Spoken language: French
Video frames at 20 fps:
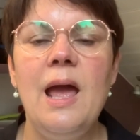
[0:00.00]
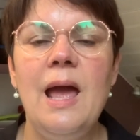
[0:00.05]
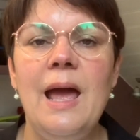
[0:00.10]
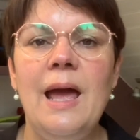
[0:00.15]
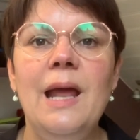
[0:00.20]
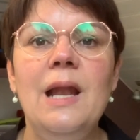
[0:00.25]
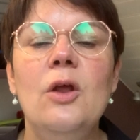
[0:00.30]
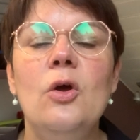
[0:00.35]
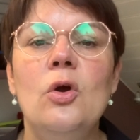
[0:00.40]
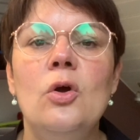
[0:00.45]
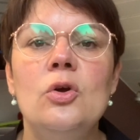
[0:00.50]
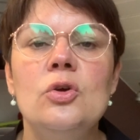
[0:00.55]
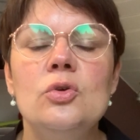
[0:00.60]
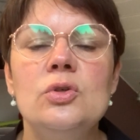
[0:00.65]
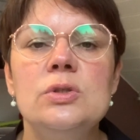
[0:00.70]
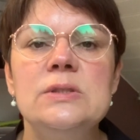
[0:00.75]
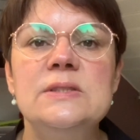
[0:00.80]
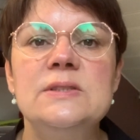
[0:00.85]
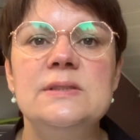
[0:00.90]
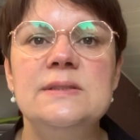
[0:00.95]

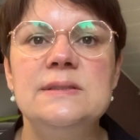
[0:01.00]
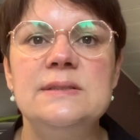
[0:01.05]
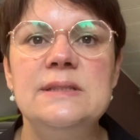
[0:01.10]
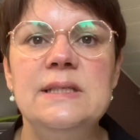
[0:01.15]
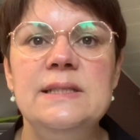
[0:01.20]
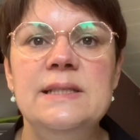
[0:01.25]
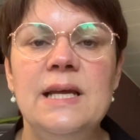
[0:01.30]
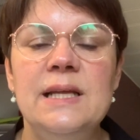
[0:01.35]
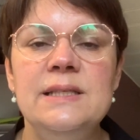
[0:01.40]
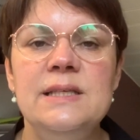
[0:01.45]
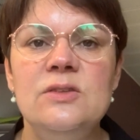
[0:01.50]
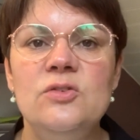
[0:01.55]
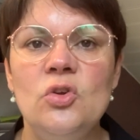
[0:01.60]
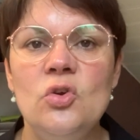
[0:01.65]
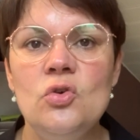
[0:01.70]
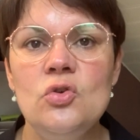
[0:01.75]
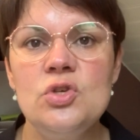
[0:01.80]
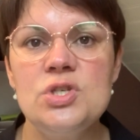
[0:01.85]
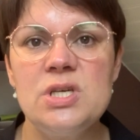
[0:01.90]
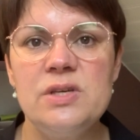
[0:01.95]
Alors, ces derniers
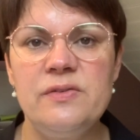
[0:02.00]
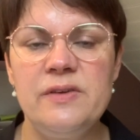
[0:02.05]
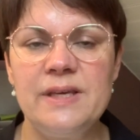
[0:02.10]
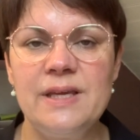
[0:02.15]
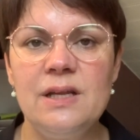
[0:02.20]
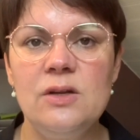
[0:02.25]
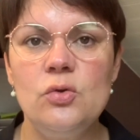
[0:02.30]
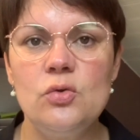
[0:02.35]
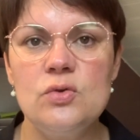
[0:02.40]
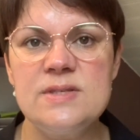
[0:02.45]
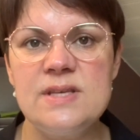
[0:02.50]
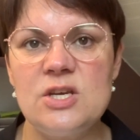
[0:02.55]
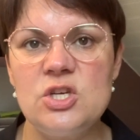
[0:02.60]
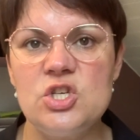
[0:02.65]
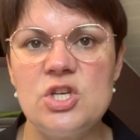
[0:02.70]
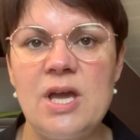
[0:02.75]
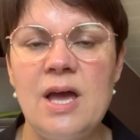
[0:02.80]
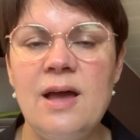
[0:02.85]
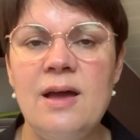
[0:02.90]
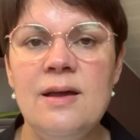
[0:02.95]
temps, j'ai fait quelques
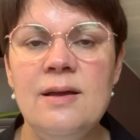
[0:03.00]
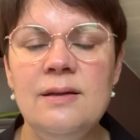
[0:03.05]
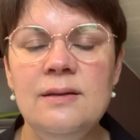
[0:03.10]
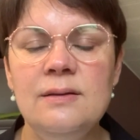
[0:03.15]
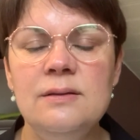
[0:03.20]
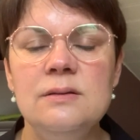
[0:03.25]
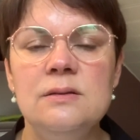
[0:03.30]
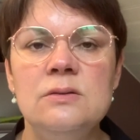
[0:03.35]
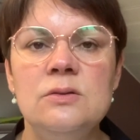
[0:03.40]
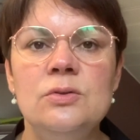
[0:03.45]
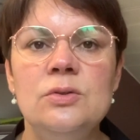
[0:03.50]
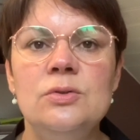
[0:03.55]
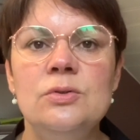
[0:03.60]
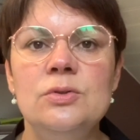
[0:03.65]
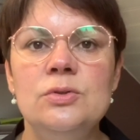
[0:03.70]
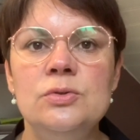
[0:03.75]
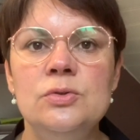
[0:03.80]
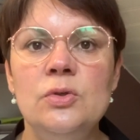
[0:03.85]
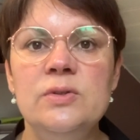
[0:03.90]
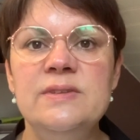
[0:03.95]
achats,
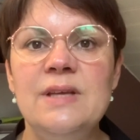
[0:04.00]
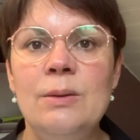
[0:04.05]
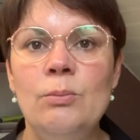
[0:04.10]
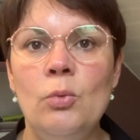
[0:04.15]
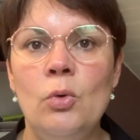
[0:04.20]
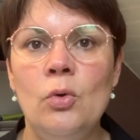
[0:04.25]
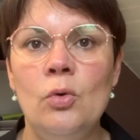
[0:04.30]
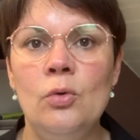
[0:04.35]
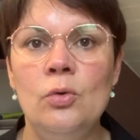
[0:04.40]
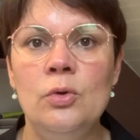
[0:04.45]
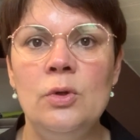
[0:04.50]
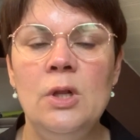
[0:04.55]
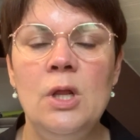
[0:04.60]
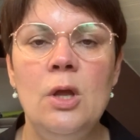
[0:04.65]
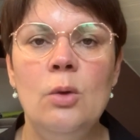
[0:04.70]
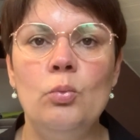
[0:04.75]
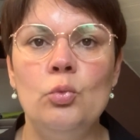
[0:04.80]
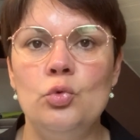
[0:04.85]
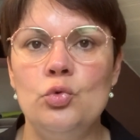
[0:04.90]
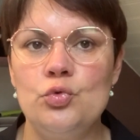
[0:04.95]
euh, notamment,
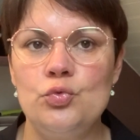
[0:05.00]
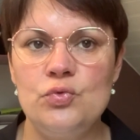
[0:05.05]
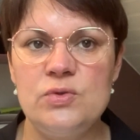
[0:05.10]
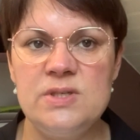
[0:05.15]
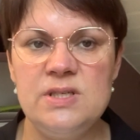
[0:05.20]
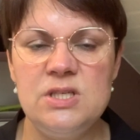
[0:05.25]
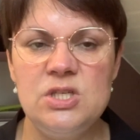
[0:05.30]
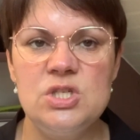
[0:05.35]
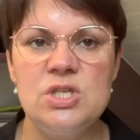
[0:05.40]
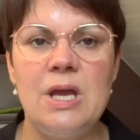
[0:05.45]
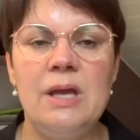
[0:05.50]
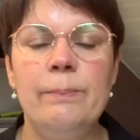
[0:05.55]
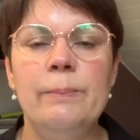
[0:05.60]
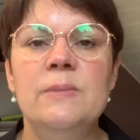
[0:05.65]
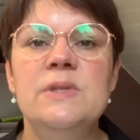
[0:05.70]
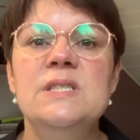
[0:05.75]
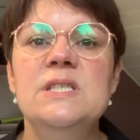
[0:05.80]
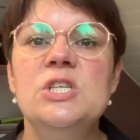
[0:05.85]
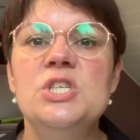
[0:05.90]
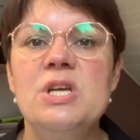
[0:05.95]
bon, je vous ai déjà
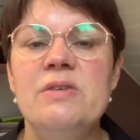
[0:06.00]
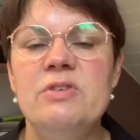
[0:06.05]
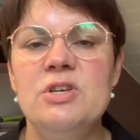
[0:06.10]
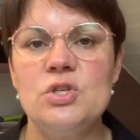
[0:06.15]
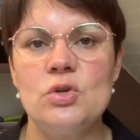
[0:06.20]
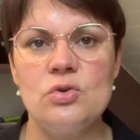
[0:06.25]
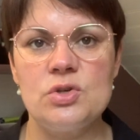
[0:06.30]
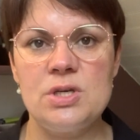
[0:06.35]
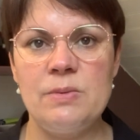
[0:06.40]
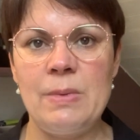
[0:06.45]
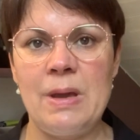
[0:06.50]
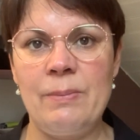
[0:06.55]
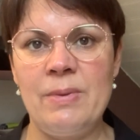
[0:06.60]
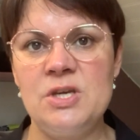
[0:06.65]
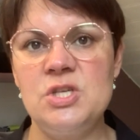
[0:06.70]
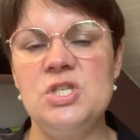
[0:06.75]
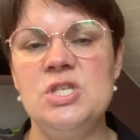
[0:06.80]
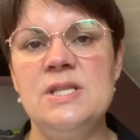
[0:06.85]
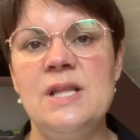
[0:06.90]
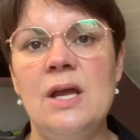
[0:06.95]
dit que j'avais changé ma
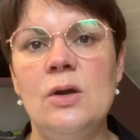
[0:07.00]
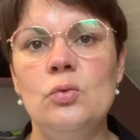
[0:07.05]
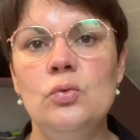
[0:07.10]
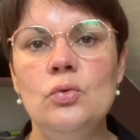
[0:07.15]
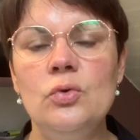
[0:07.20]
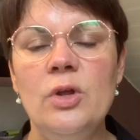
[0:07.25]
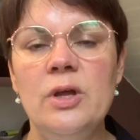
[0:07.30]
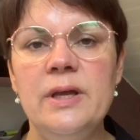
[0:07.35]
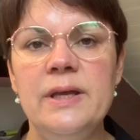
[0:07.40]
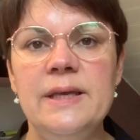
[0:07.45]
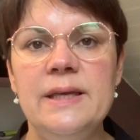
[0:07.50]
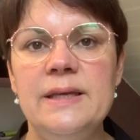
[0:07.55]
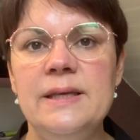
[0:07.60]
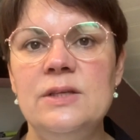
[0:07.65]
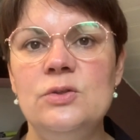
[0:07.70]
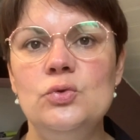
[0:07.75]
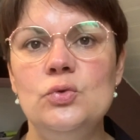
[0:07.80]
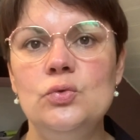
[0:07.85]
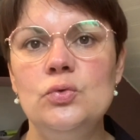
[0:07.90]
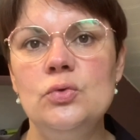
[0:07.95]
machine à coudre,
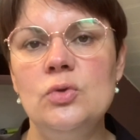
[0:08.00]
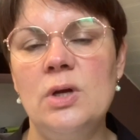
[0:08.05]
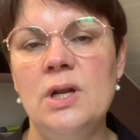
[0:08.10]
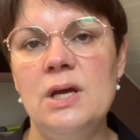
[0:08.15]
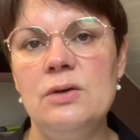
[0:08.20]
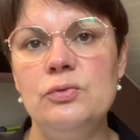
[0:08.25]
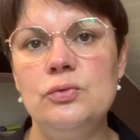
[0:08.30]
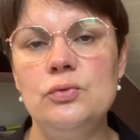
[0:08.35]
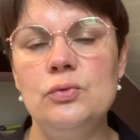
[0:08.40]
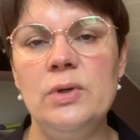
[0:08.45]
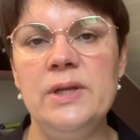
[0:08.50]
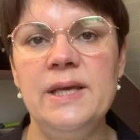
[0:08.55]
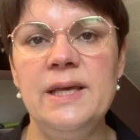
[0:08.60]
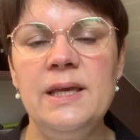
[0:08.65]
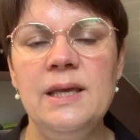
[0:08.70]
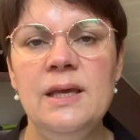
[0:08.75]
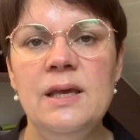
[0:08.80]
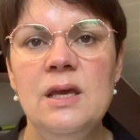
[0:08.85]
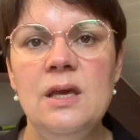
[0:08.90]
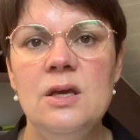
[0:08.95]
et du coup, dans la
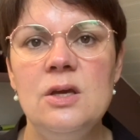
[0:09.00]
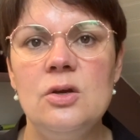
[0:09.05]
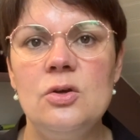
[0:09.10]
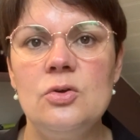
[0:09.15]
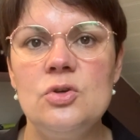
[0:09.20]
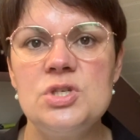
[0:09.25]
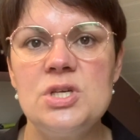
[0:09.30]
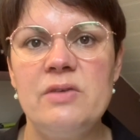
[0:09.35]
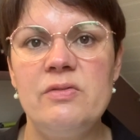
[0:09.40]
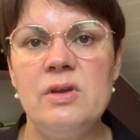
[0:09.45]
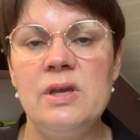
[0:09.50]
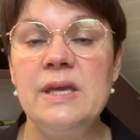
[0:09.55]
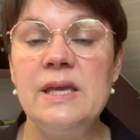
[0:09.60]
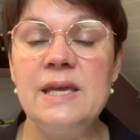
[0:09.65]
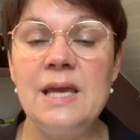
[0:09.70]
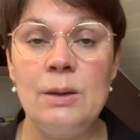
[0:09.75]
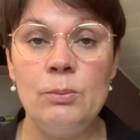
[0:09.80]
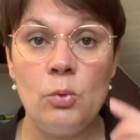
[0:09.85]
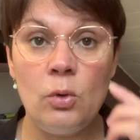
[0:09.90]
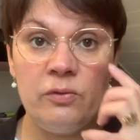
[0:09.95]
foulée, euh, j'avais
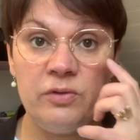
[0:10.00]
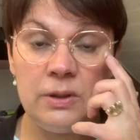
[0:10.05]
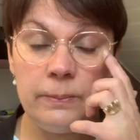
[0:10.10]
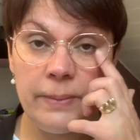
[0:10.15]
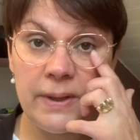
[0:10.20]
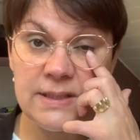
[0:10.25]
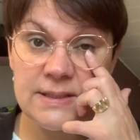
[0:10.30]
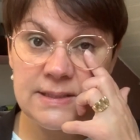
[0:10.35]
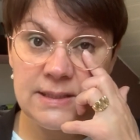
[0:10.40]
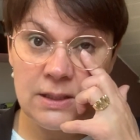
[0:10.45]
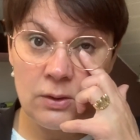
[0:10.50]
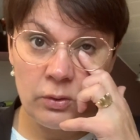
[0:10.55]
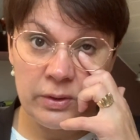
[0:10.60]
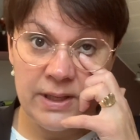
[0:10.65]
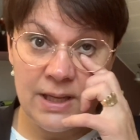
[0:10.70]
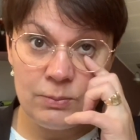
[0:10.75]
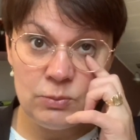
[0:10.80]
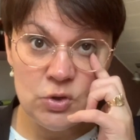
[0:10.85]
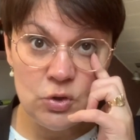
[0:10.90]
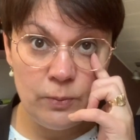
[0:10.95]
également envie de passer en
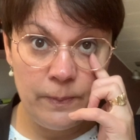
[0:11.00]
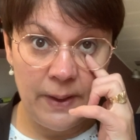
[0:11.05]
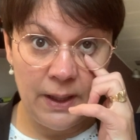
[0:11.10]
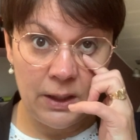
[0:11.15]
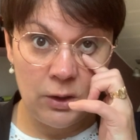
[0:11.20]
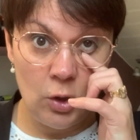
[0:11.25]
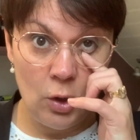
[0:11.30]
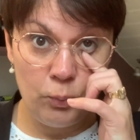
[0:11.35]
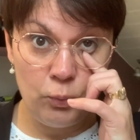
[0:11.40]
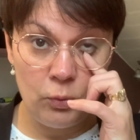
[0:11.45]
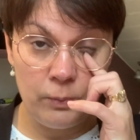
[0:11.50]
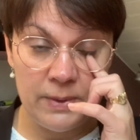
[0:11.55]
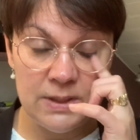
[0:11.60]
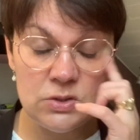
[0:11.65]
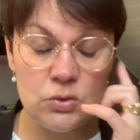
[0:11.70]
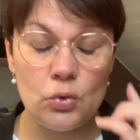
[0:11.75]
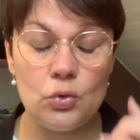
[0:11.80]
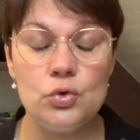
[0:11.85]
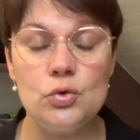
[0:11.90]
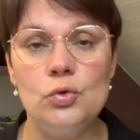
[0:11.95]
gamme supérieure pour ma
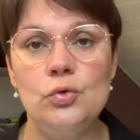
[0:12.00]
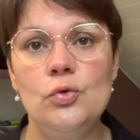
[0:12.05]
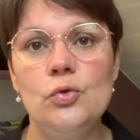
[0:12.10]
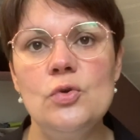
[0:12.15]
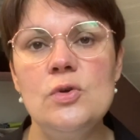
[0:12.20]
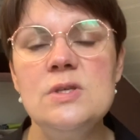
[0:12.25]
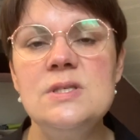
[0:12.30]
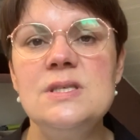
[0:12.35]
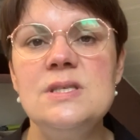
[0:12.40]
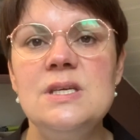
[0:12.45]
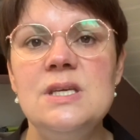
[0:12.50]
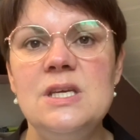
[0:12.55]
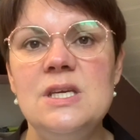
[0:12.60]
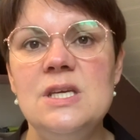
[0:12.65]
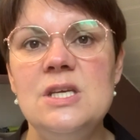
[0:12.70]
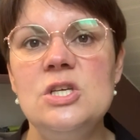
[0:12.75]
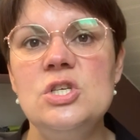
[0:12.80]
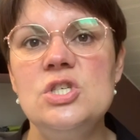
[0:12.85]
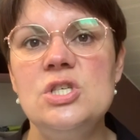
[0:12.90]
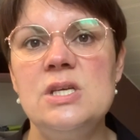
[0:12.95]
surjeteuse,
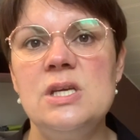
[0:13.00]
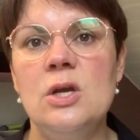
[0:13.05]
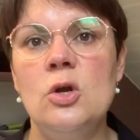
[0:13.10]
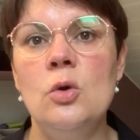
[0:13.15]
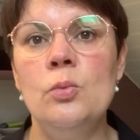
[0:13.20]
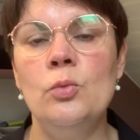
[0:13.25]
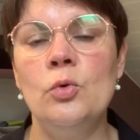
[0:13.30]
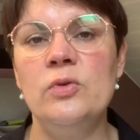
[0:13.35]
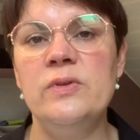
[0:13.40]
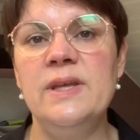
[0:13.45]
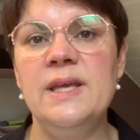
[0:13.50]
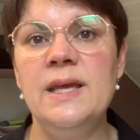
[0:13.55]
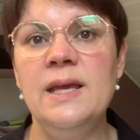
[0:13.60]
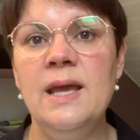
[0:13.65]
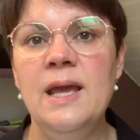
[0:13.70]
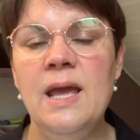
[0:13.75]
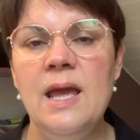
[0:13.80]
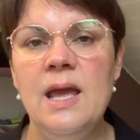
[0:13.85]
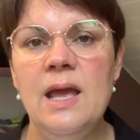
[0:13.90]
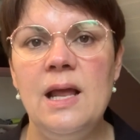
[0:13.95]
et, j'ai commandé
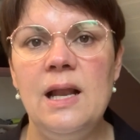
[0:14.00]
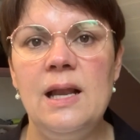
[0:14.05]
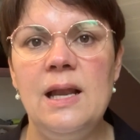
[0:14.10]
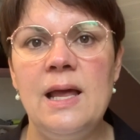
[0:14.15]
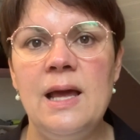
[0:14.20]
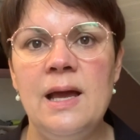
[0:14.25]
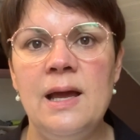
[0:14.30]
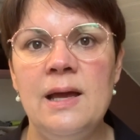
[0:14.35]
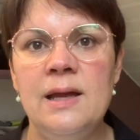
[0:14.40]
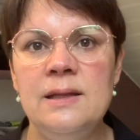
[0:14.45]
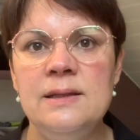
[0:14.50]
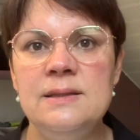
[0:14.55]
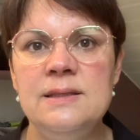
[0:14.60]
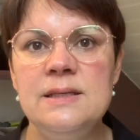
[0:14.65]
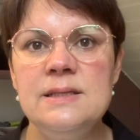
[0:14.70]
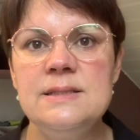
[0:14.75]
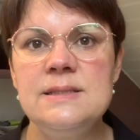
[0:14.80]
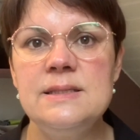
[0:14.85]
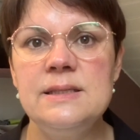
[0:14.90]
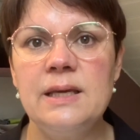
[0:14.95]
la
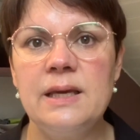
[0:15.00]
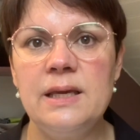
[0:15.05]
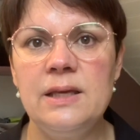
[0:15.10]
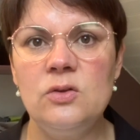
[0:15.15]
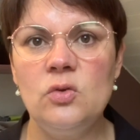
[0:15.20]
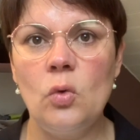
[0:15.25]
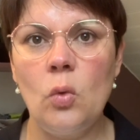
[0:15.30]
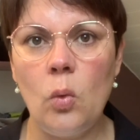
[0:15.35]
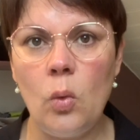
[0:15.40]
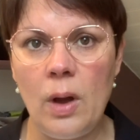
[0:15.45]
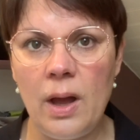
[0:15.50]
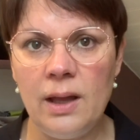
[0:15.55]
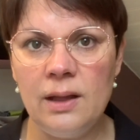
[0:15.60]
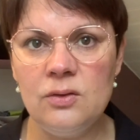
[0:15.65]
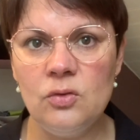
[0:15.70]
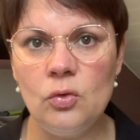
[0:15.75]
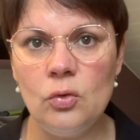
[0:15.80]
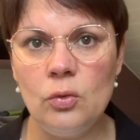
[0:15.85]
Désirée 3 de